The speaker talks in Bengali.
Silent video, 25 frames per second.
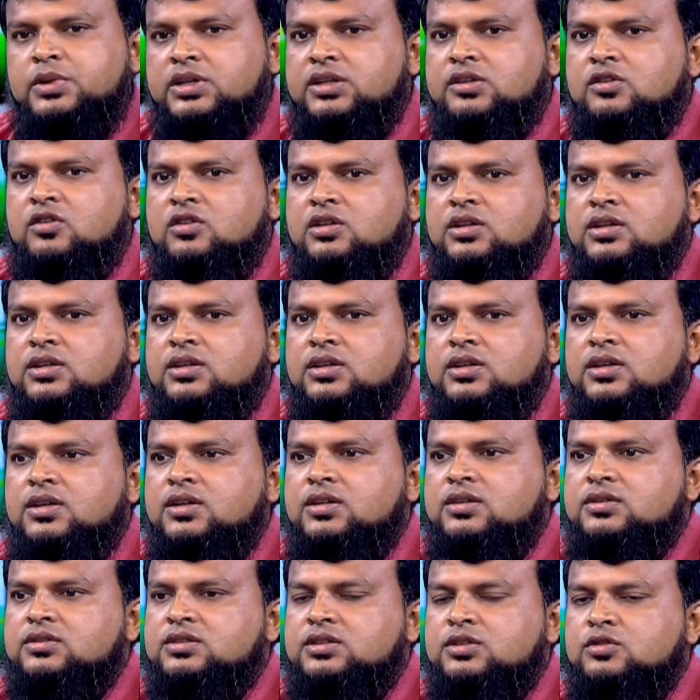স্প্রে করে
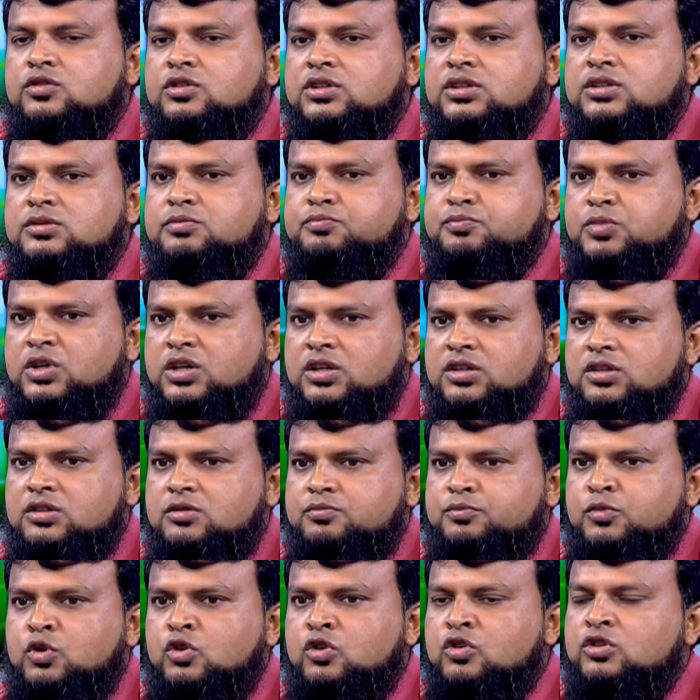সে যদি
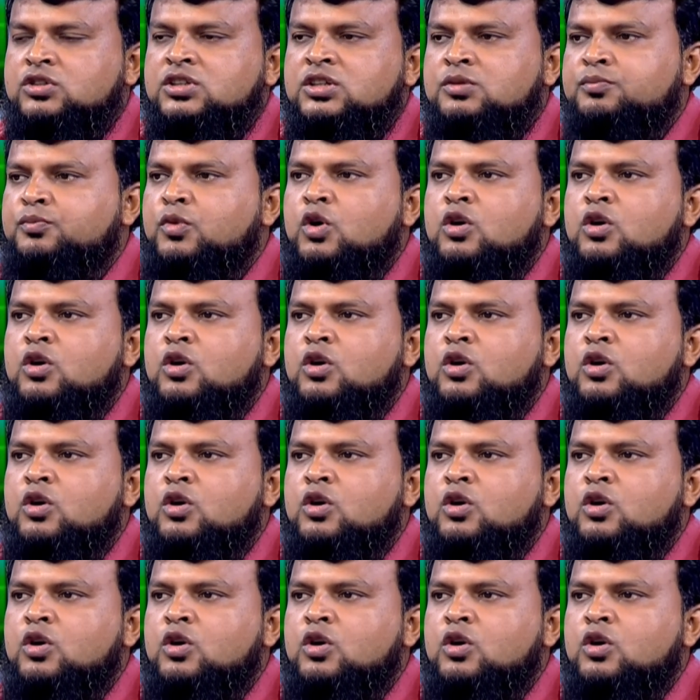পনেরো দিন